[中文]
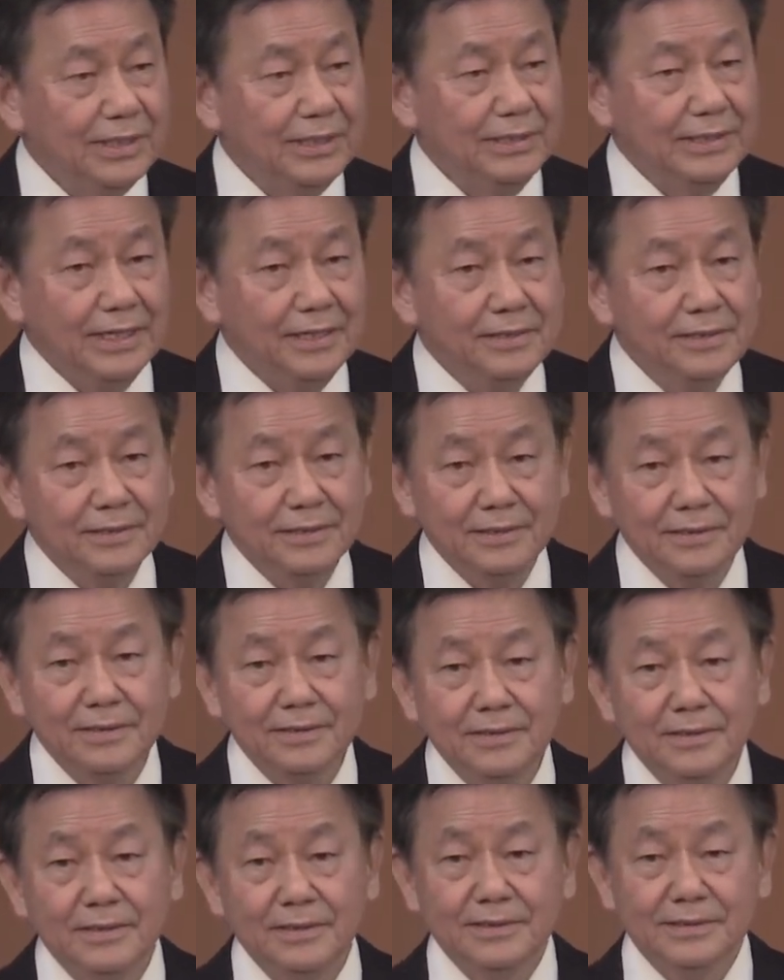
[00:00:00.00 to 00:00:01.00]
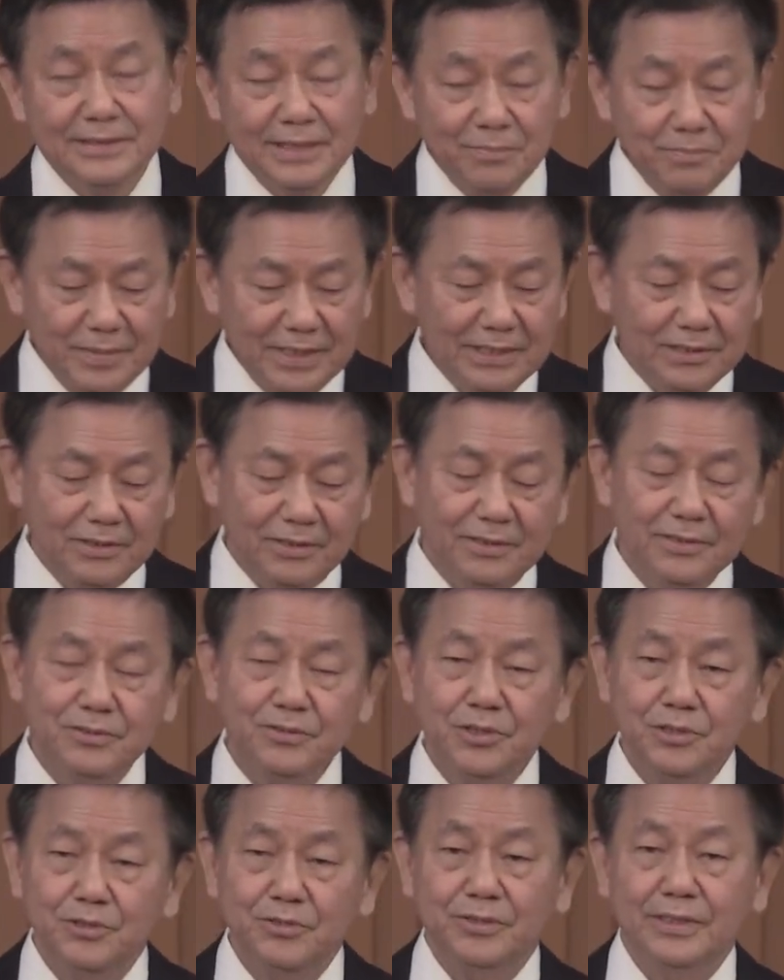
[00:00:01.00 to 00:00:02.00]
了人生命
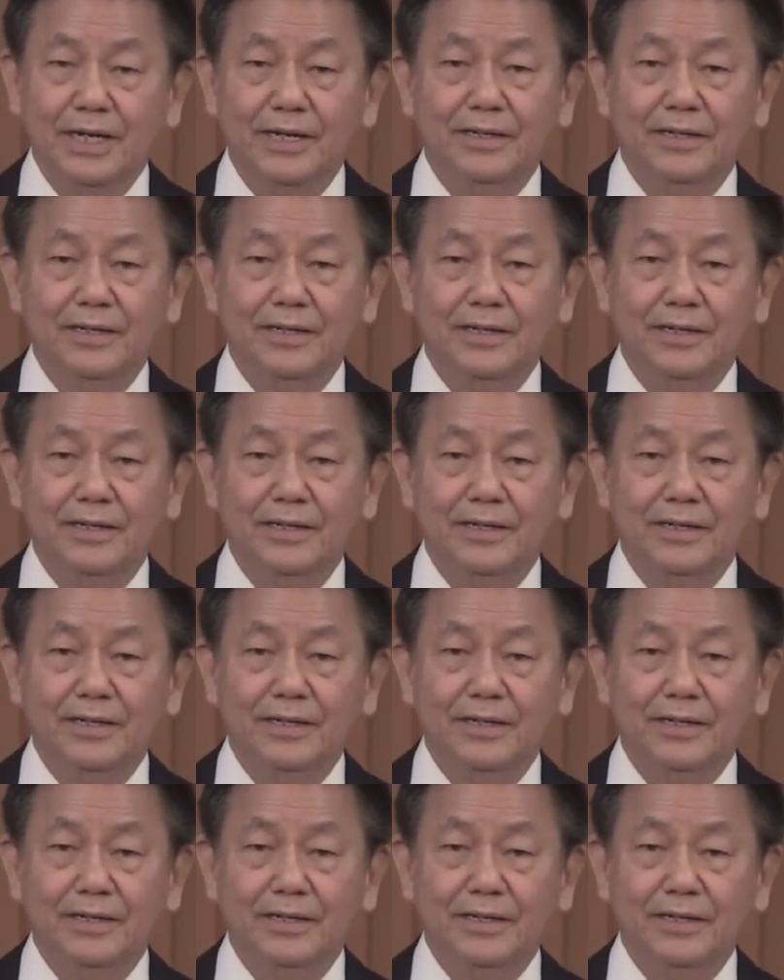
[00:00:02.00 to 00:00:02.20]
最重要